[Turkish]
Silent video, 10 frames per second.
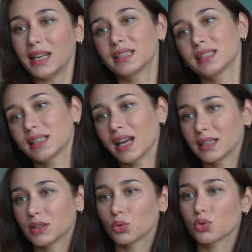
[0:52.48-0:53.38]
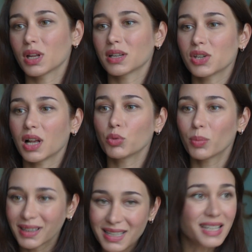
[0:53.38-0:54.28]
elektrikler gitti o yüzden çalmıyor.
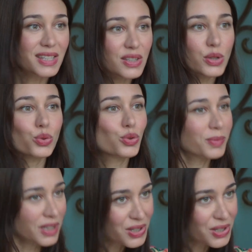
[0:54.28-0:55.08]
Ben de sesinizi duydum da